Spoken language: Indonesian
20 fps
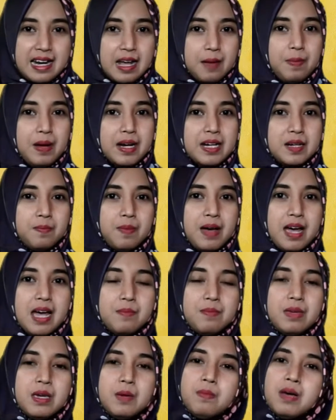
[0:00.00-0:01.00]
dapat
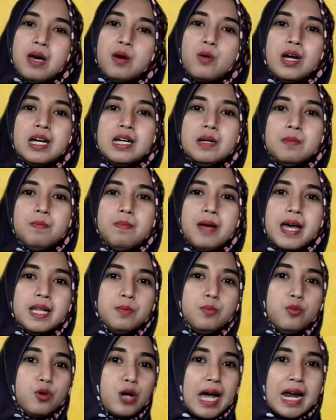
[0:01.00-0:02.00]
dipahami bahwa
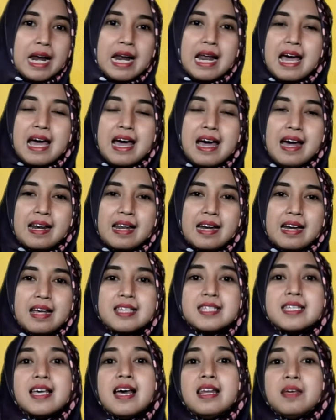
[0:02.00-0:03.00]
debat bukanlah
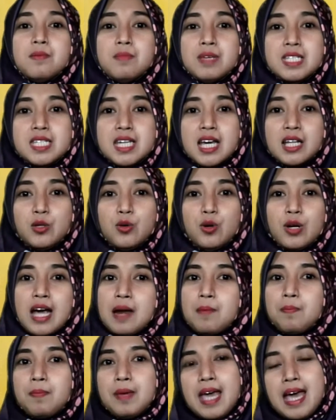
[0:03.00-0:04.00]
arena saling
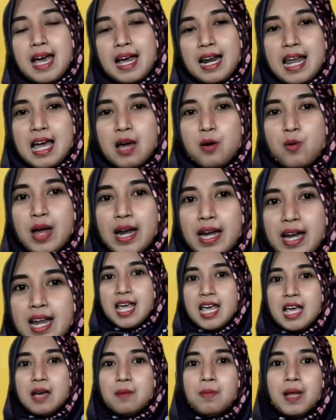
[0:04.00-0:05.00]
menjatuhkan pihak lawan,
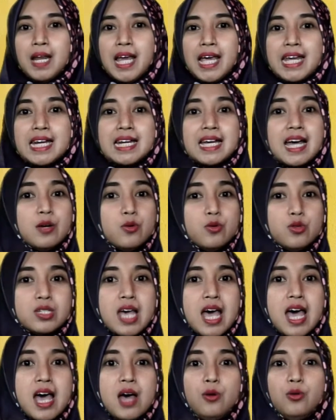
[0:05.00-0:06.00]
melainkan
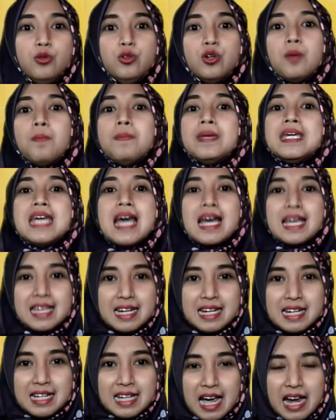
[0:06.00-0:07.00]
usaha untuk
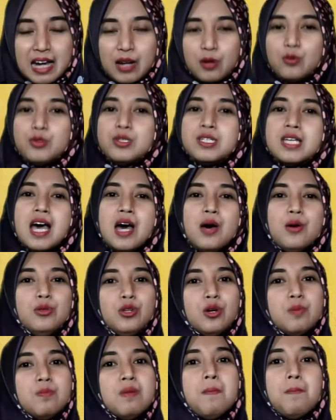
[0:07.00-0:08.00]
meyakinkan, usaha
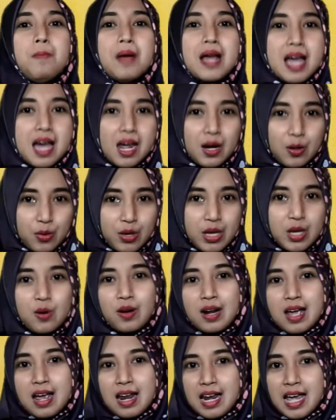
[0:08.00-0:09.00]
untuk mempengaruhi
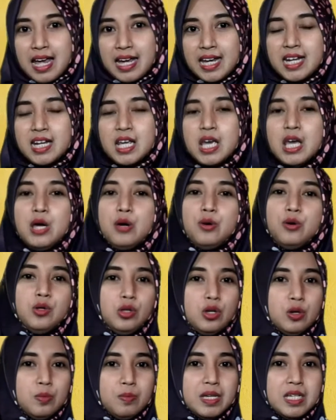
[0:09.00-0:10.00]
orang lain
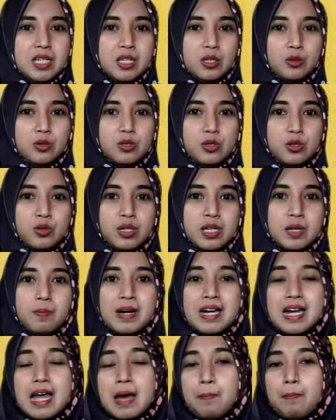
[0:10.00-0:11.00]
untuk menyetujui
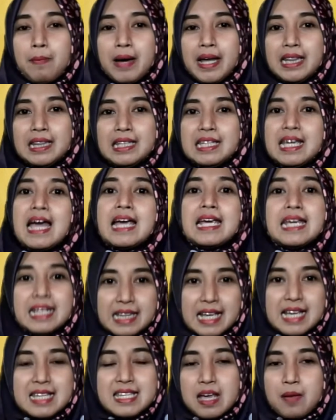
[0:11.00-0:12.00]
pendapat yang
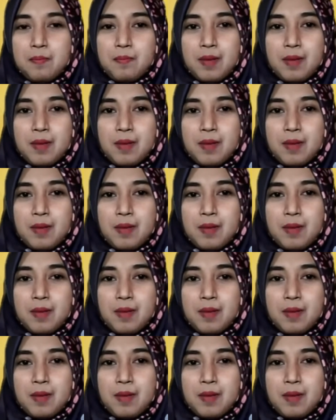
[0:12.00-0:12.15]
kita